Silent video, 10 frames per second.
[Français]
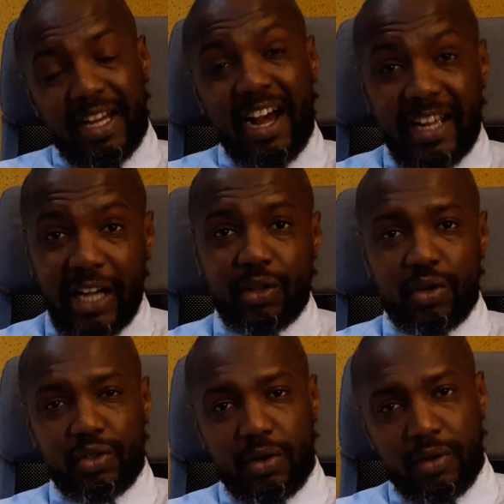en
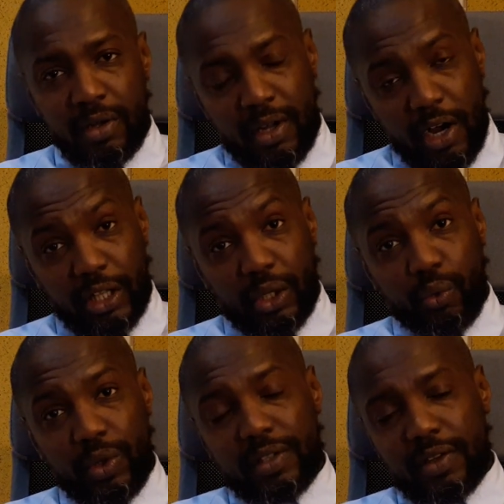14 ans,
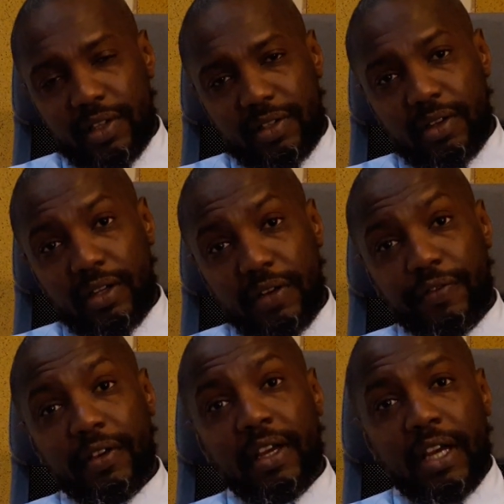entre
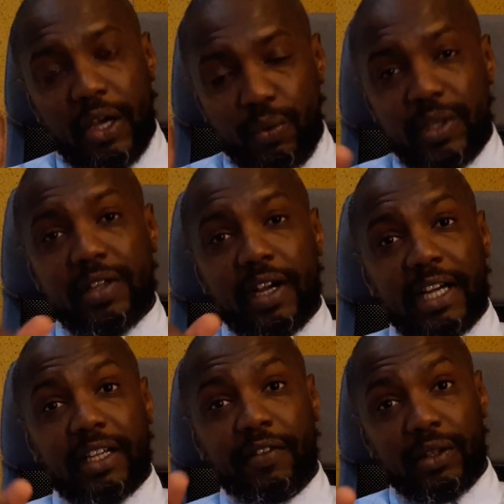869 et
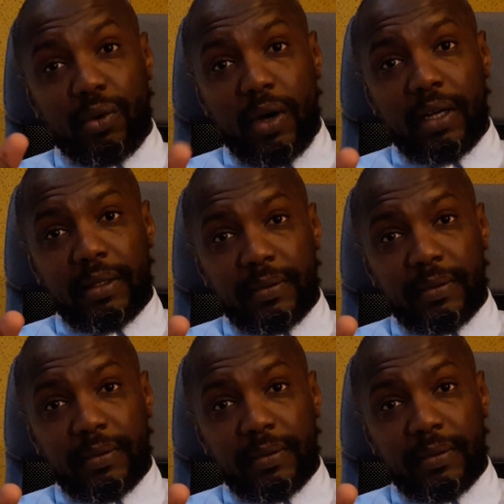883.